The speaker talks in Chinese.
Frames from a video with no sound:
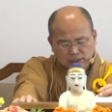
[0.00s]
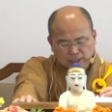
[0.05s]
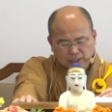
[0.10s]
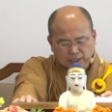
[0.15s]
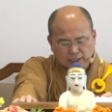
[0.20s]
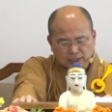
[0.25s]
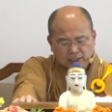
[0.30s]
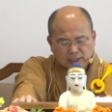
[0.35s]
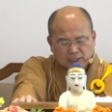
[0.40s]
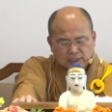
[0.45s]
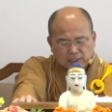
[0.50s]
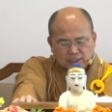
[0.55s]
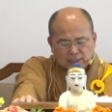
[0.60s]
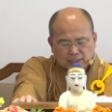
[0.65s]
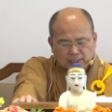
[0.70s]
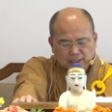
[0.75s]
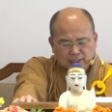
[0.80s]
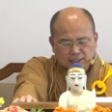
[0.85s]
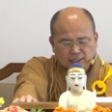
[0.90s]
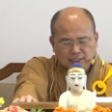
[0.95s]
啊。
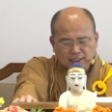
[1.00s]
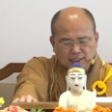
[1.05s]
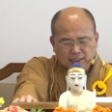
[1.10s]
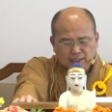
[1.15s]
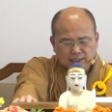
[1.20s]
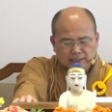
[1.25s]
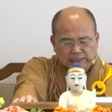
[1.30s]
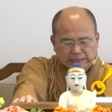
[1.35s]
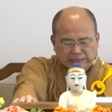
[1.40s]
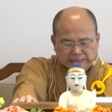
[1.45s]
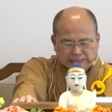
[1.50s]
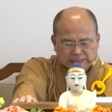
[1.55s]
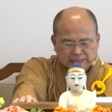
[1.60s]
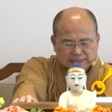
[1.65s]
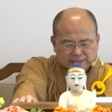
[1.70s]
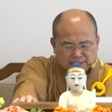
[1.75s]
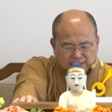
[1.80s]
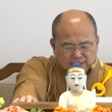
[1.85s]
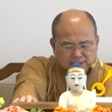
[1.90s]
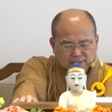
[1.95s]
那这个
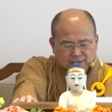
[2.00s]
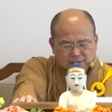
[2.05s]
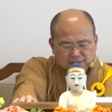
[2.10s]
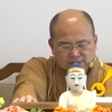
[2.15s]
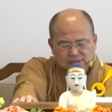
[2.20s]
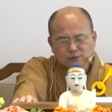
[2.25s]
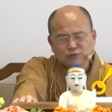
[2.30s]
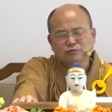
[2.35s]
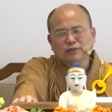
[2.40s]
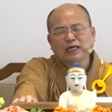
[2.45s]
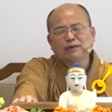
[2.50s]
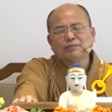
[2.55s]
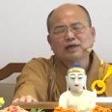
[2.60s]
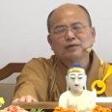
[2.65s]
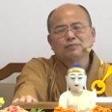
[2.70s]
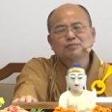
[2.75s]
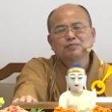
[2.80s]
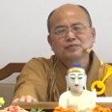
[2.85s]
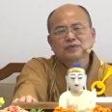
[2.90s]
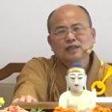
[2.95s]
色是如来
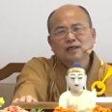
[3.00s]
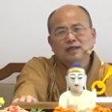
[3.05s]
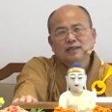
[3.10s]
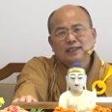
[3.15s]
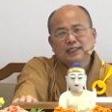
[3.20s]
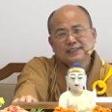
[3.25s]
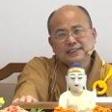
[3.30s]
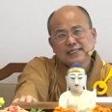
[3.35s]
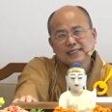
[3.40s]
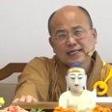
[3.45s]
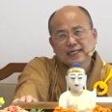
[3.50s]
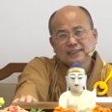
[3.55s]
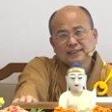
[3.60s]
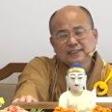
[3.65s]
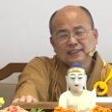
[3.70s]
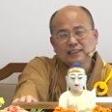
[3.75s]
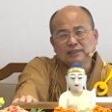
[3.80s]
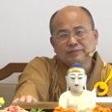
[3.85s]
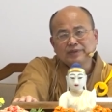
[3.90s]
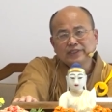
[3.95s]
嘛？那《金刚
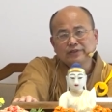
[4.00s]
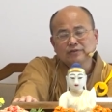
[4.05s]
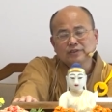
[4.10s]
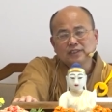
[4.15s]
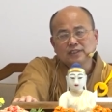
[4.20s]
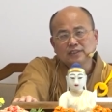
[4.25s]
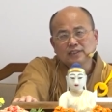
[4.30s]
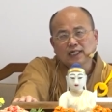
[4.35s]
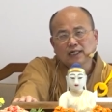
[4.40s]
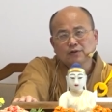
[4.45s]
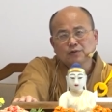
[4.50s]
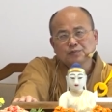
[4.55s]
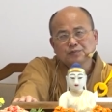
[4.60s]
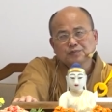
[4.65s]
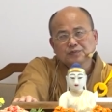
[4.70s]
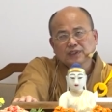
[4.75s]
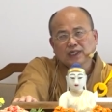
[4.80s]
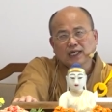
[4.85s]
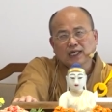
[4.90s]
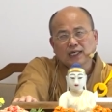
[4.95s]
经》里面有提到
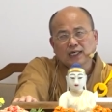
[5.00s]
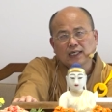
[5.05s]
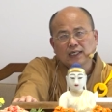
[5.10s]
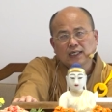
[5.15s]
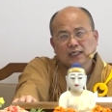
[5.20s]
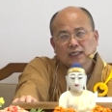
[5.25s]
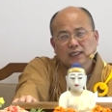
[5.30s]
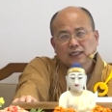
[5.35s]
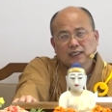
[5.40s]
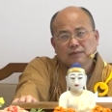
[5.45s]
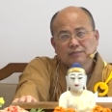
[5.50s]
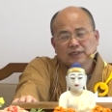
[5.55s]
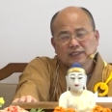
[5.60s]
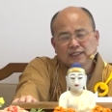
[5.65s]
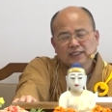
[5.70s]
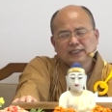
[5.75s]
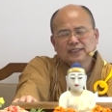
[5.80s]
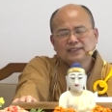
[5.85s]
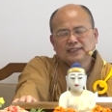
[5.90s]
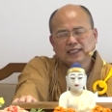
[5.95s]
啊，那么
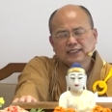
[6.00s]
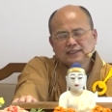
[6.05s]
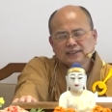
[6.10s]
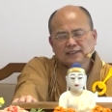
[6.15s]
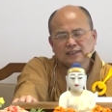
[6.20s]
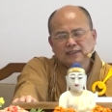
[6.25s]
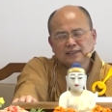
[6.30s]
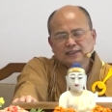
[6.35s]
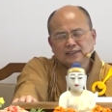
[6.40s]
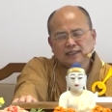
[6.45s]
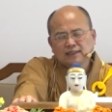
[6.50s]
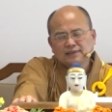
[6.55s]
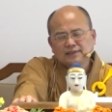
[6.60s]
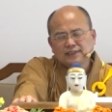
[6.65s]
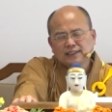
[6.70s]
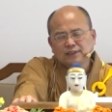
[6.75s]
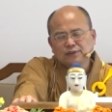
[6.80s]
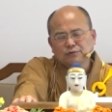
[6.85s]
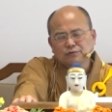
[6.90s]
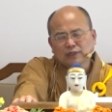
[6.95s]
可以三十二相
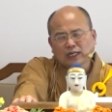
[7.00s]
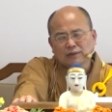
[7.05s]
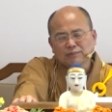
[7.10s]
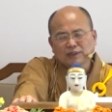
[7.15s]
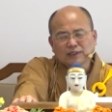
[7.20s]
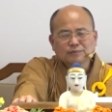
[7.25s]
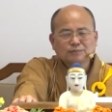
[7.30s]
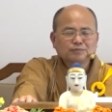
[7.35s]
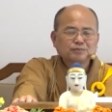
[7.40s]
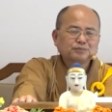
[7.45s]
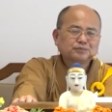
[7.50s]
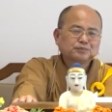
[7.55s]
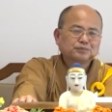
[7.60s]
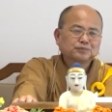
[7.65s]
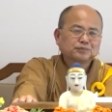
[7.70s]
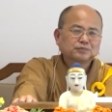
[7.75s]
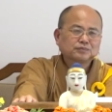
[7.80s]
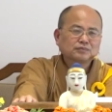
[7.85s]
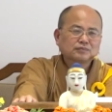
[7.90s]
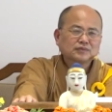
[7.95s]
见如来吗？
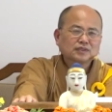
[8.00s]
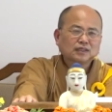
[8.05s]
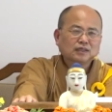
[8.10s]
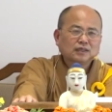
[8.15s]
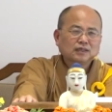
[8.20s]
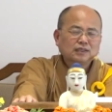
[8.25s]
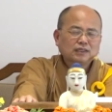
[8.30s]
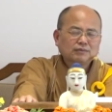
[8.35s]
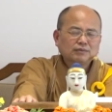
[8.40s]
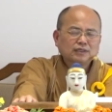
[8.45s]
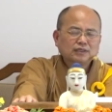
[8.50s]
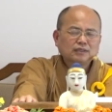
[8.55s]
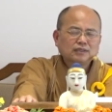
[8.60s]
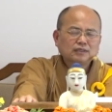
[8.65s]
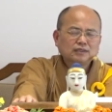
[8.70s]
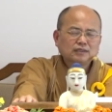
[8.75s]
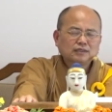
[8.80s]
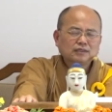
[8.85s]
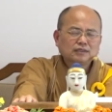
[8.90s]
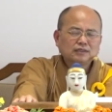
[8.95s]
那
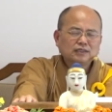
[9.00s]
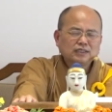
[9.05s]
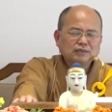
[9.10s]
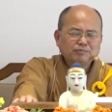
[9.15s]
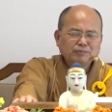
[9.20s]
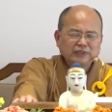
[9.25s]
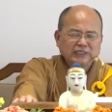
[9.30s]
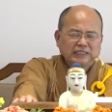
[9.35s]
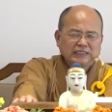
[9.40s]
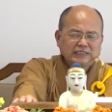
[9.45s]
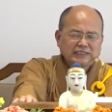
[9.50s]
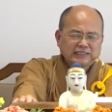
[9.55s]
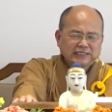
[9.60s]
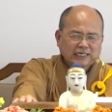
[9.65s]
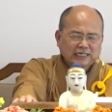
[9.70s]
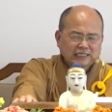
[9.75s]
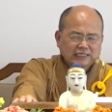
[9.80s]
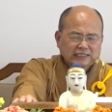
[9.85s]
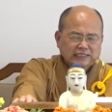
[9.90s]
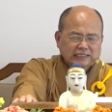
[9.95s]
么你不能
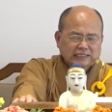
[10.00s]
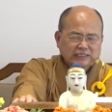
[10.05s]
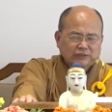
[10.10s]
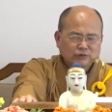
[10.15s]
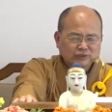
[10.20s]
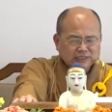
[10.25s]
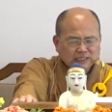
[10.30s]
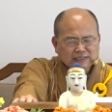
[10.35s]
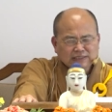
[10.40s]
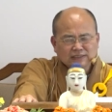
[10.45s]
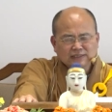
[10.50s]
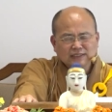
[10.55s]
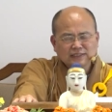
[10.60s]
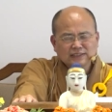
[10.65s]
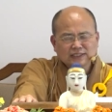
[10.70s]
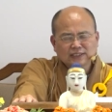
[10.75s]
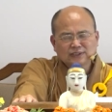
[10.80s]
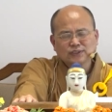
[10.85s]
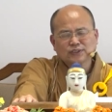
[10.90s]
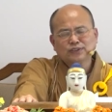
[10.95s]
讲有三十二
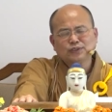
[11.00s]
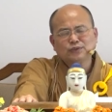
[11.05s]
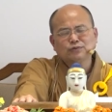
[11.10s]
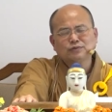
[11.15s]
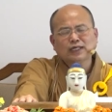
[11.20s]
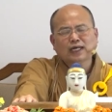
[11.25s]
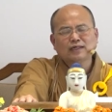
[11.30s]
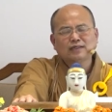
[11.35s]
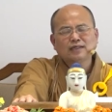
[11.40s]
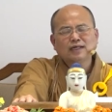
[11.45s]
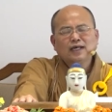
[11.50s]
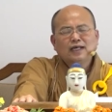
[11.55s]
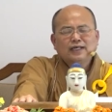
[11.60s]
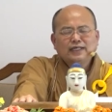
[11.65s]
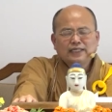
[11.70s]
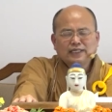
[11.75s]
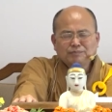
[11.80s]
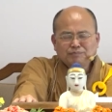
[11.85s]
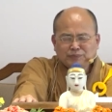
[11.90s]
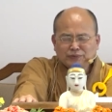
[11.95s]
相就是如来，
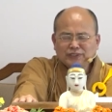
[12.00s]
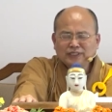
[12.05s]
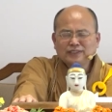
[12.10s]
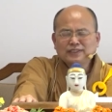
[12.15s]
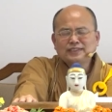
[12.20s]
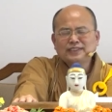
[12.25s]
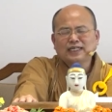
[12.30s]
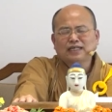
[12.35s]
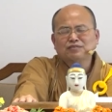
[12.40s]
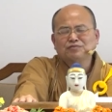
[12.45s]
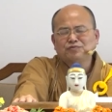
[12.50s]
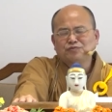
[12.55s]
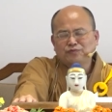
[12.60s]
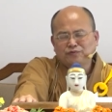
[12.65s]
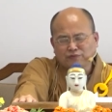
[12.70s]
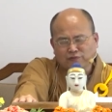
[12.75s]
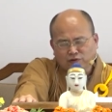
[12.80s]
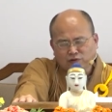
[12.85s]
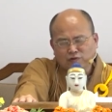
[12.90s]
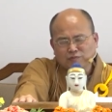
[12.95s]
也不能讲
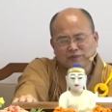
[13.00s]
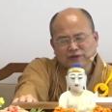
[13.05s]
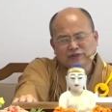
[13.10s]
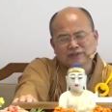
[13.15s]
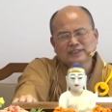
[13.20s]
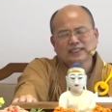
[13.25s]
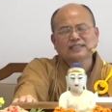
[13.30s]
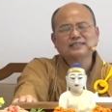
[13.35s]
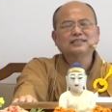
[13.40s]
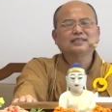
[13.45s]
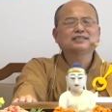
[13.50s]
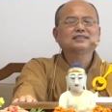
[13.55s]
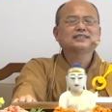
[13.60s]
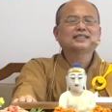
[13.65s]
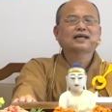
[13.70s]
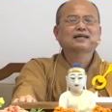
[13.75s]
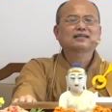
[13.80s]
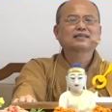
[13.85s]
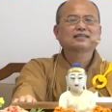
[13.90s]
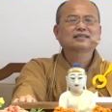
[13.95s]
佛没有三十二
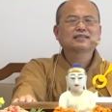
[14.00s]
相